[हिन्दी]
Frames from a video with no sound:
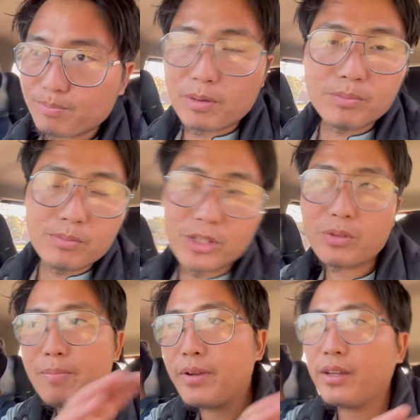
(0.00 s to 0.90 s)
पम पम जी
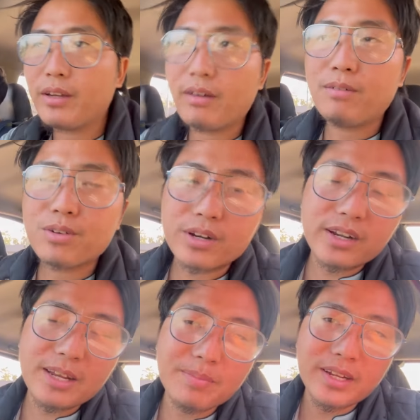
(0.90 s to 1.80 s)
वहाँ पे वो
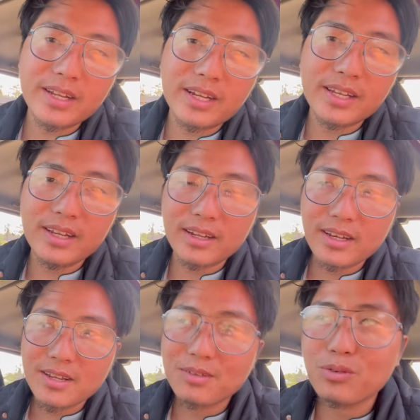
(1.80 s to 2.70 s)
लाइट बना रहा है अकेला
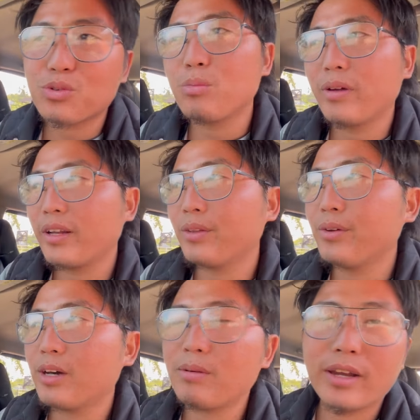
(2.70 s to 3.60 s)
अकेला उसको बना देते
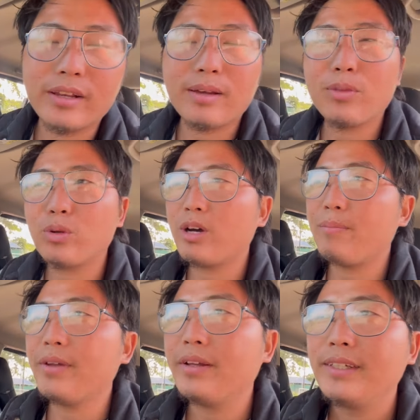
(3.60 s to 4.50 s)
हम आए हम दोनों वहाँ
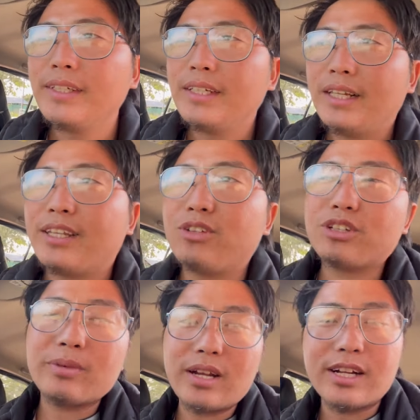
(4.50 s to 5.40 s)
पे तेजू से
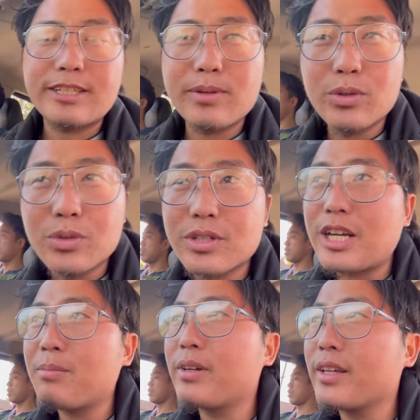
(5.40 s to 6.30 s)
मेरा घर से भी कुछ कुछ
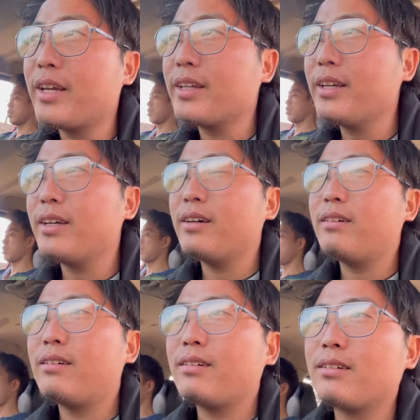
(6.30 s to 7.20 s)
काम करके आएंगे
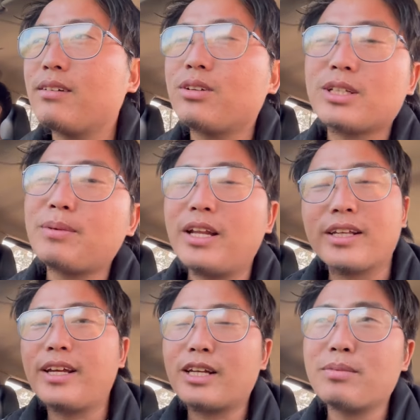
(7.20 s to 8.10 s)
और सामान
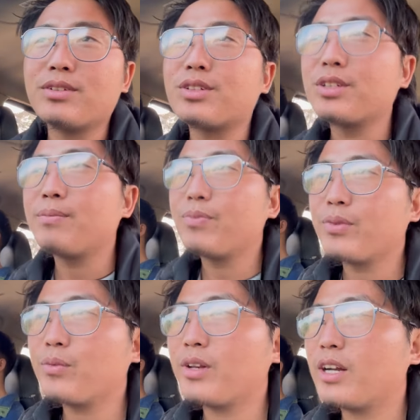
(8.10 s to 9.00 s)
लेके आएंगे बस
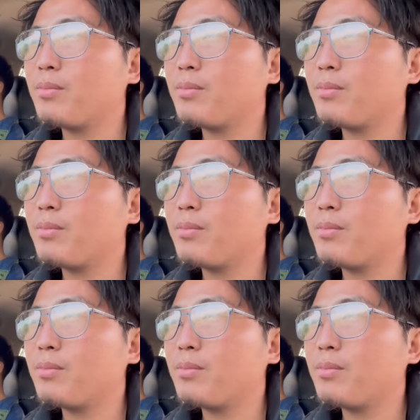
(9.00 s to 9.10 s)
तो फिलहाल